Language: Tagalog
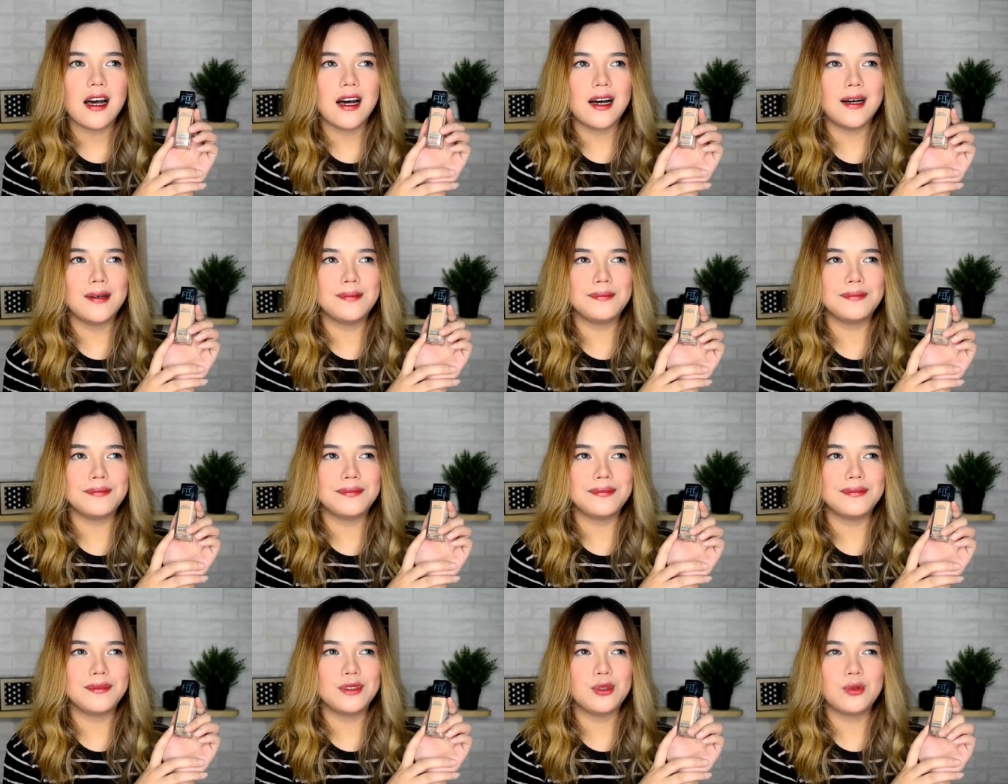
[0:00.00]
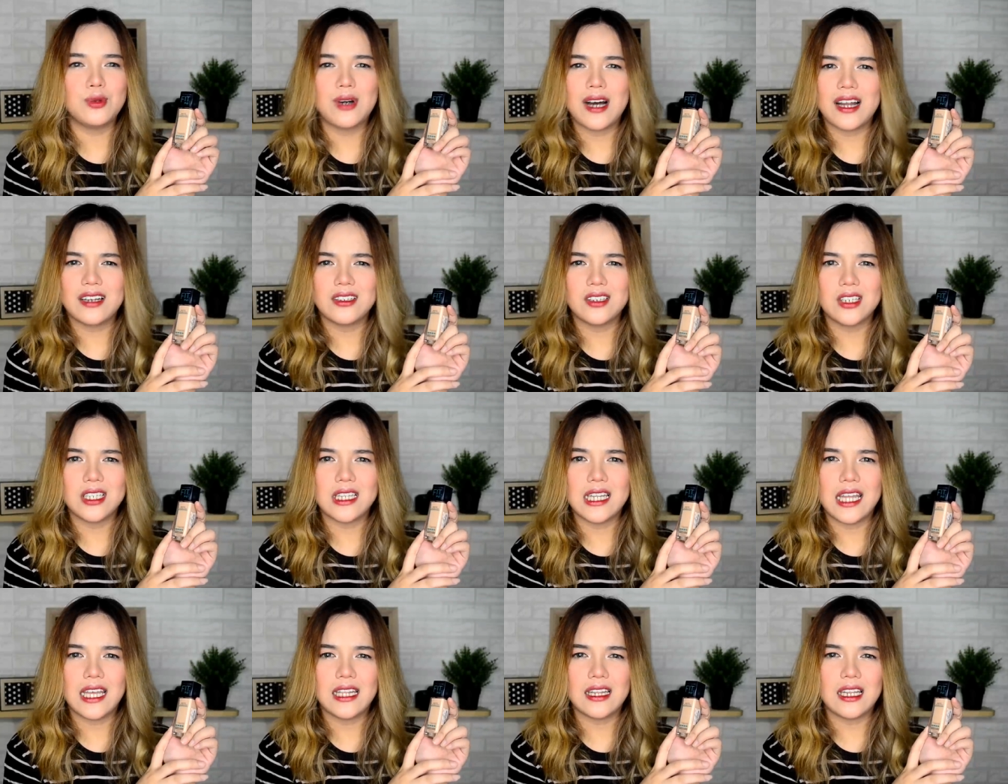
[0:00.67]
um,
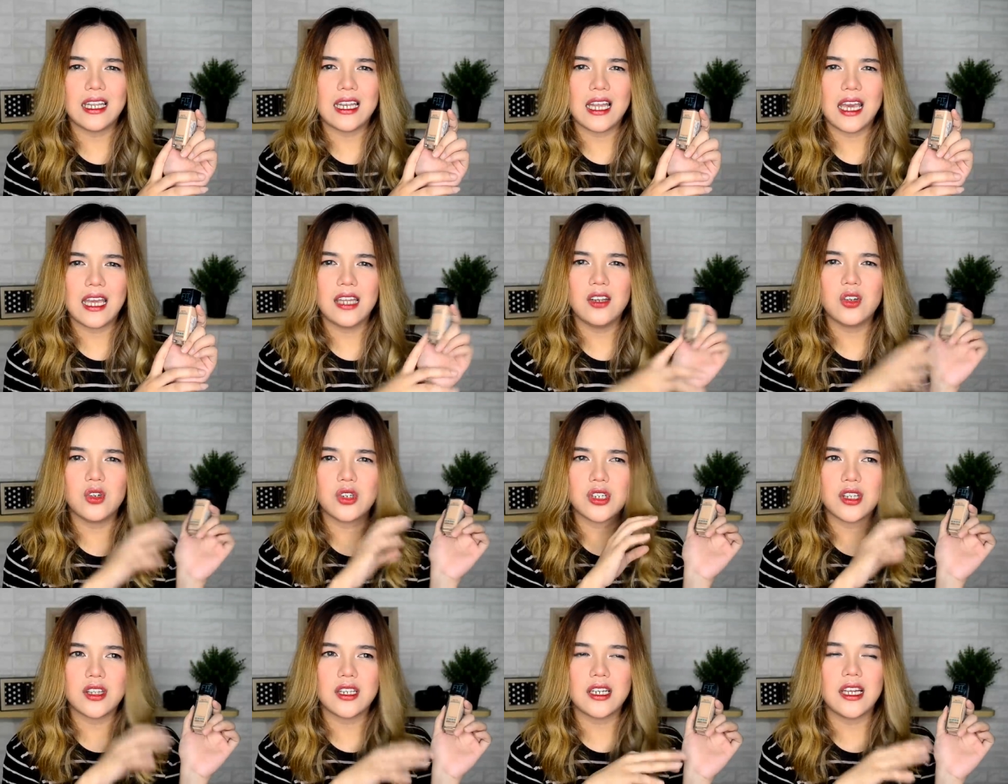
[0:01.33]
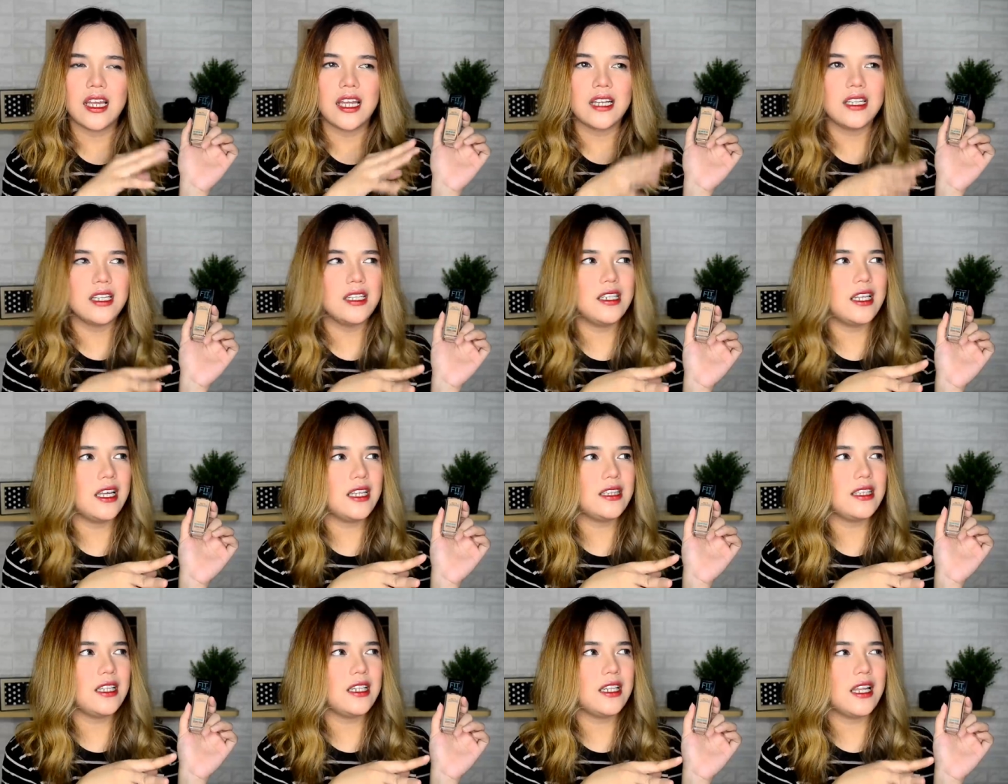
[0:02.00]
299 or
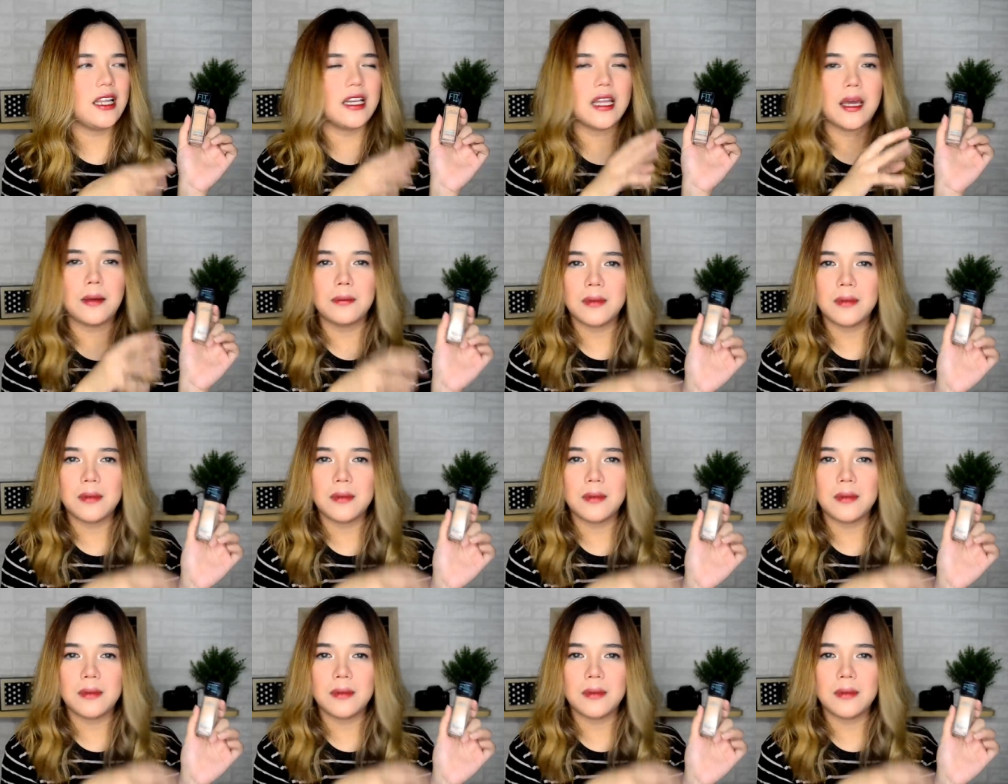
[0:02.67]
399.